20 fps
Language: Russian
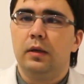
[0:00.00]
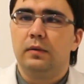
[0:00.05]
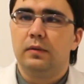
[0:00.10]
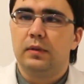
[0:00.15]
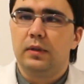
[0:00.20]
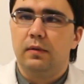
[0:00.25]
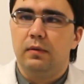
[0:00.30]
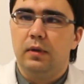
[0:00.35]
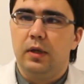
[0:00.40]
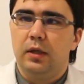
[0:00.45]

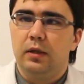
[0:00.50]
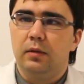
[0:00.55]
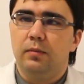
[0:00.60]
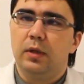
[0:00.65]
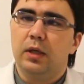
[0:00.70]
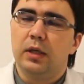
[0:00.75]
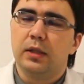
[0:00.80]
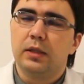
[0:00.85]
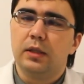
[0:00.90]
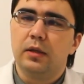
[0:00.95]
выставляйте
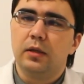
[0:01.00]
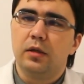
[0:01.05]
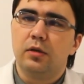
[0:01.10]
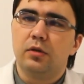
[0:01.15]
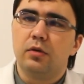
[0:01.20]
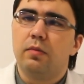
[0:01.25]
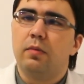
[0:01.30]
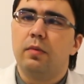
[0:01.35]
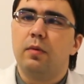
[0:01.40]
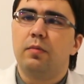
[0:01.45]
мне оценки,
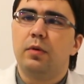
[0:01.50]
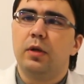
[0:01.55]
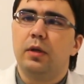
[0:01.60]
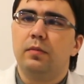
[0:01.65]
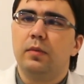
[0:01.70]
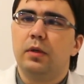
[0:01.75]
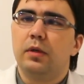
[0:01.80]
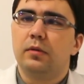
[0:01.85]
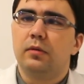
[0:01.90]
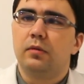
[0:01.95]
чтобы я
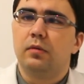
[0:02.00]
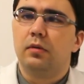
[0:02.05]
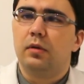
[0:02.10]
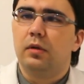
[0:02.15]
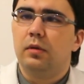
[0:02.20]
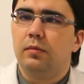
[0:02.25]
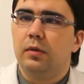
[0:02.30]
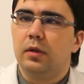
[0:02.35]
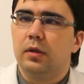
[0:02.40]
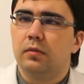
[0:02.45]
понимал,
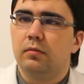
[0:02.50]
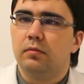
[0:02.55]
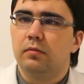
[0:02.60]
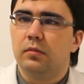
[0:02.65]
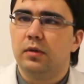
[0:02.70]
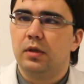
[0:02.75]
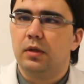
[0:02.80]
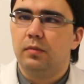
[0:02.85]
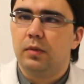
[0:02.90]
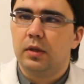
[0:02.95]
стоит ли мне
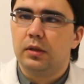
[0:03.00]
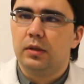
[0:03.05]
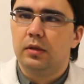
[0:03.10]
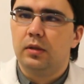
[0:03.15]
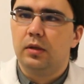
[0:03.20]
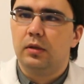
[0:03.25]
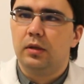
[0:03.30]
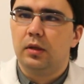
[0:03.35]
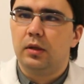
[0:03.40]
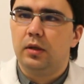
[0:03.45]
заниматься
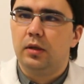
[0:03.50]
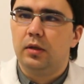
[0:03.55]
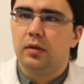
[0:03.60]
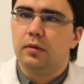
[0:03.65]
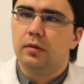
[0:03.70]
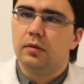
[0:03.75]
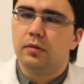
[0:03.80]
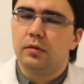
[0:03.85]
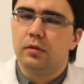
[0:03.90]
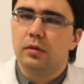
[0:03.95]
данной
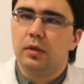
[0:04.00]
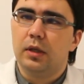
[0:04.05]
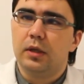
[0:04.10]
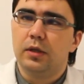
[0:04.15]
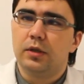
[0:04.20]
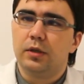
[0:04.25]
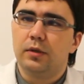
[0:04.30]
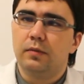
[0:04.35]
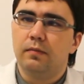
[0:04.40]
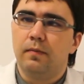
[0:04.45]
деятельностью
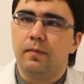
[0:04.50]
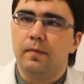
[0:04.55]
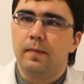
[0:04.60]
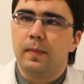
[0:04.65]
дальше.